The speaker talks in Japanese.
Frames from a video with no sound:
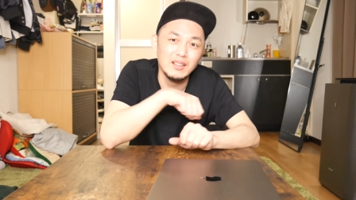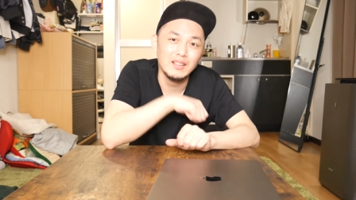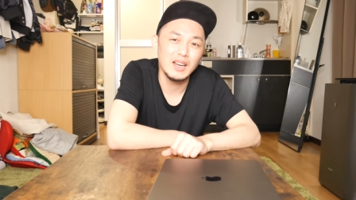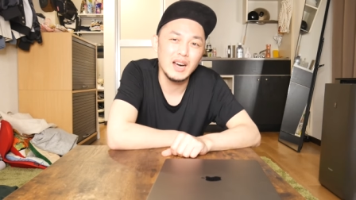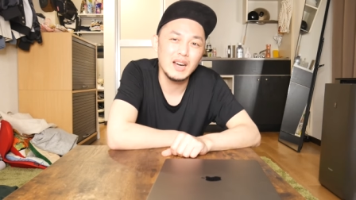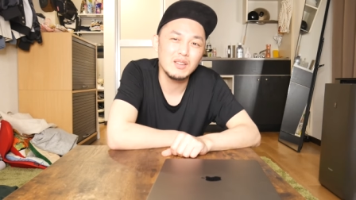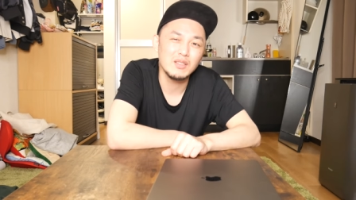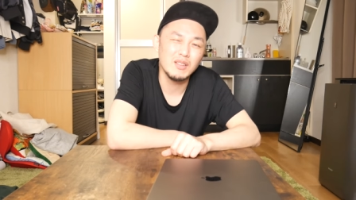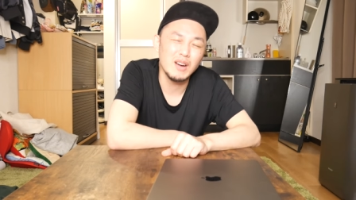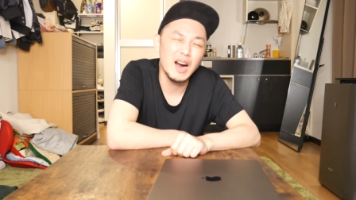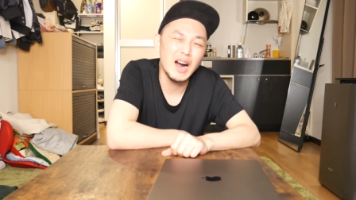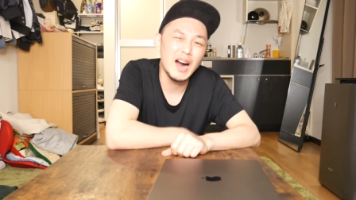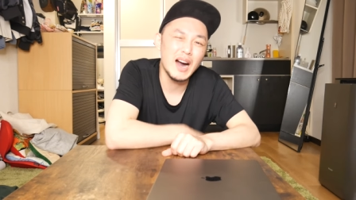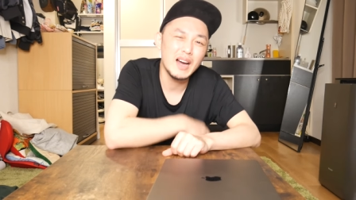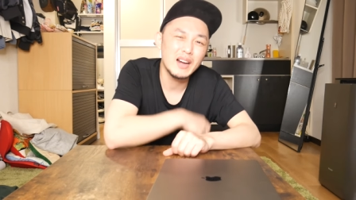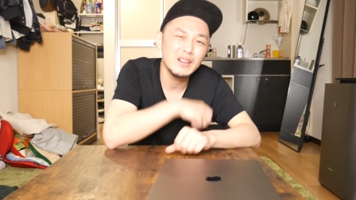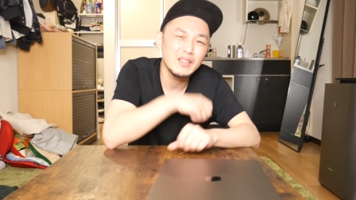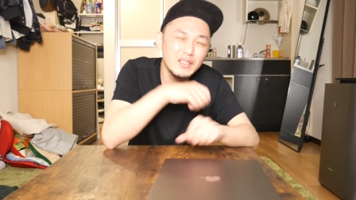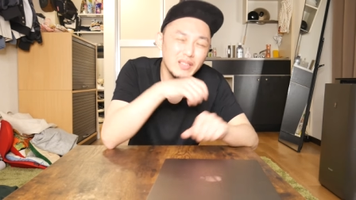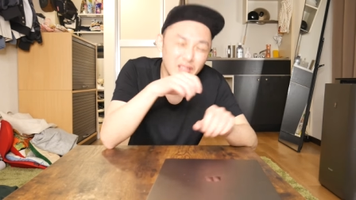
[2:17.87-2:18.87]

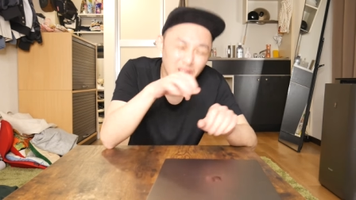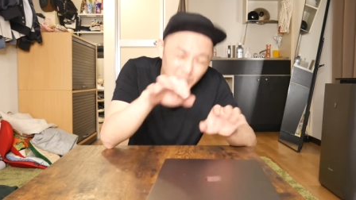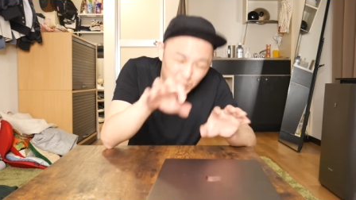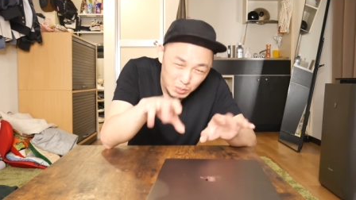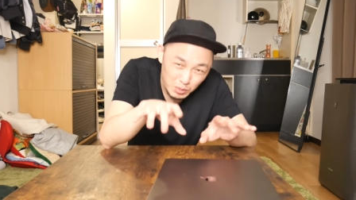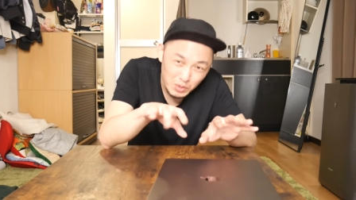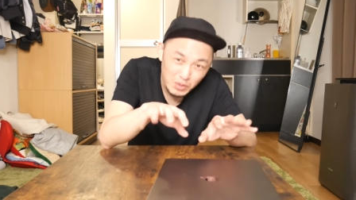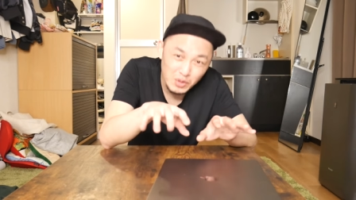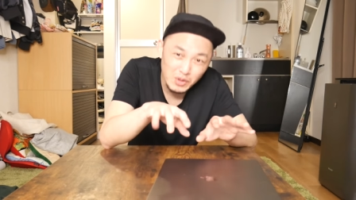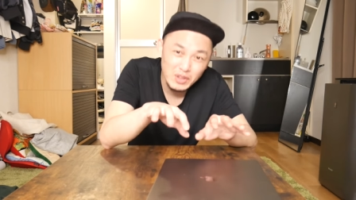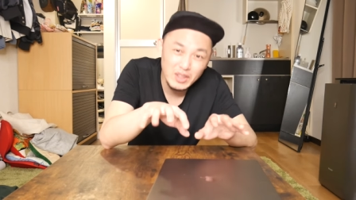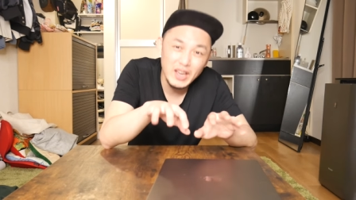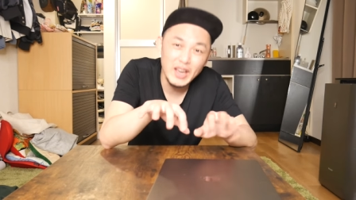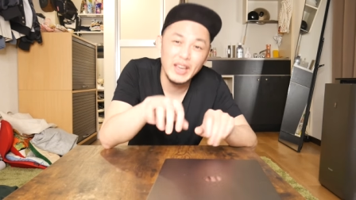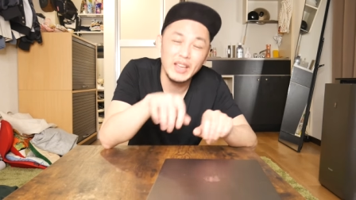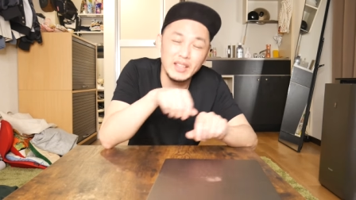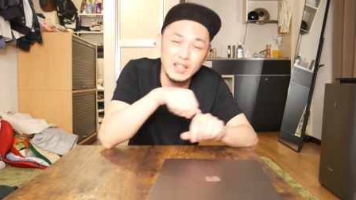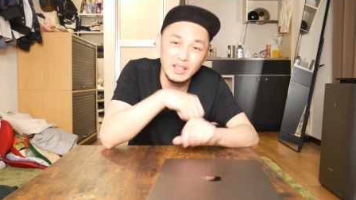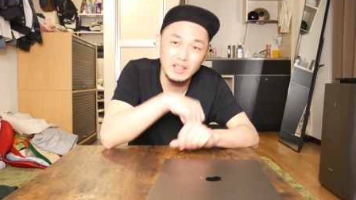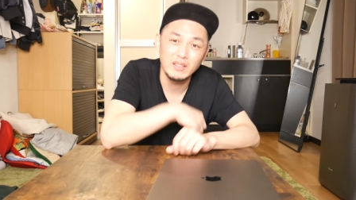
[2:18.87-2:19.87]

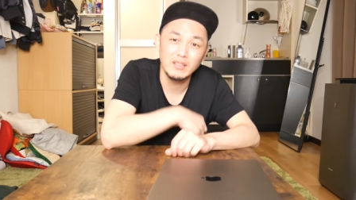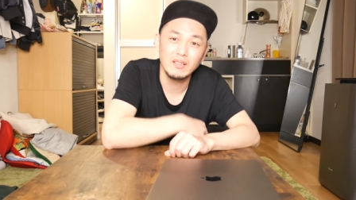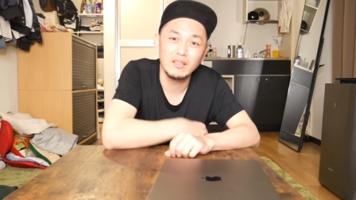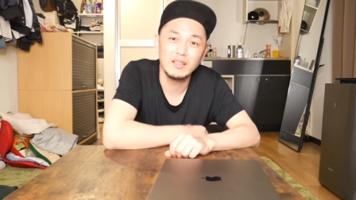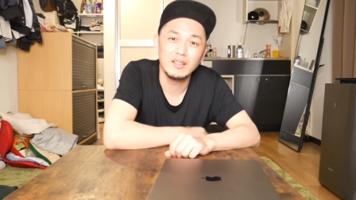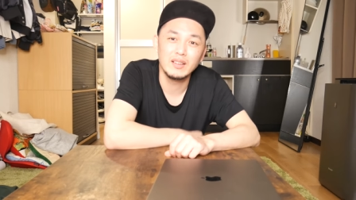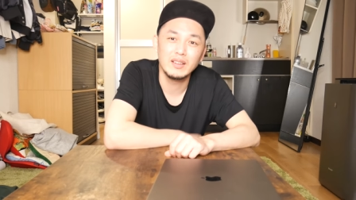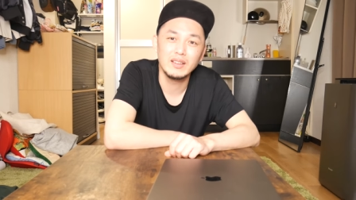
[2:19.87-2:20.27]
トアクハルスブクルジャエディット